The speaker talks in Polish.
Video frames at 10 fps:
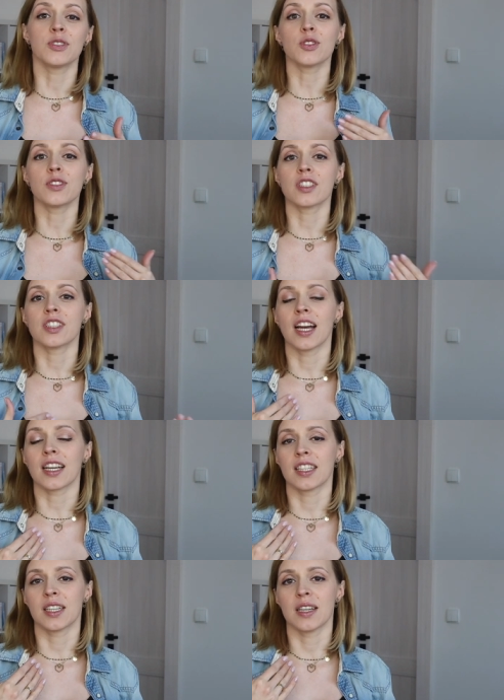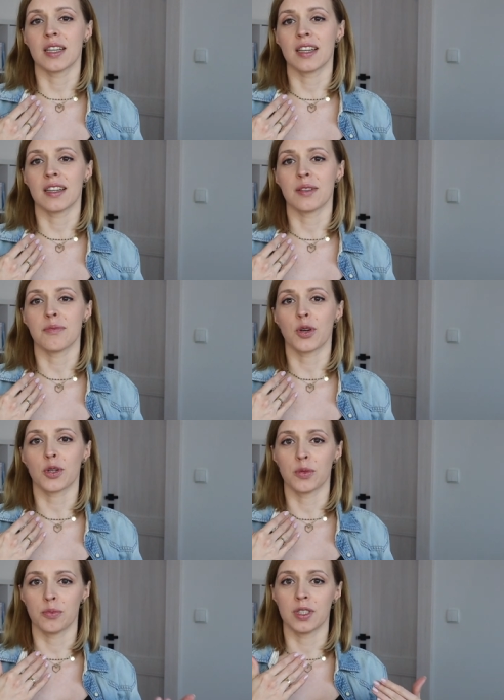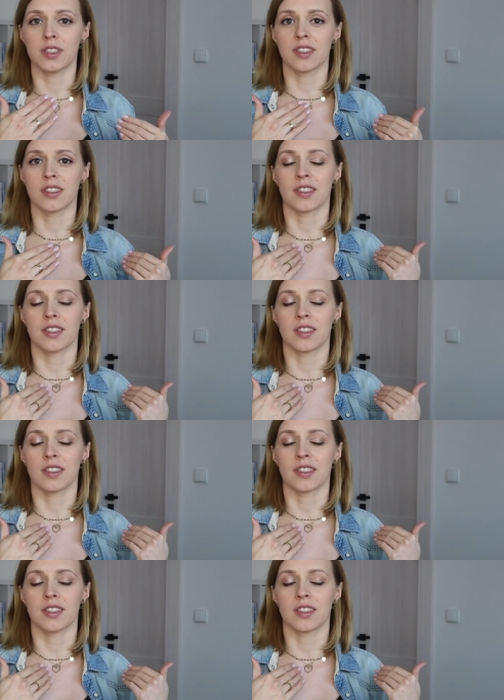No i też jakie mogą być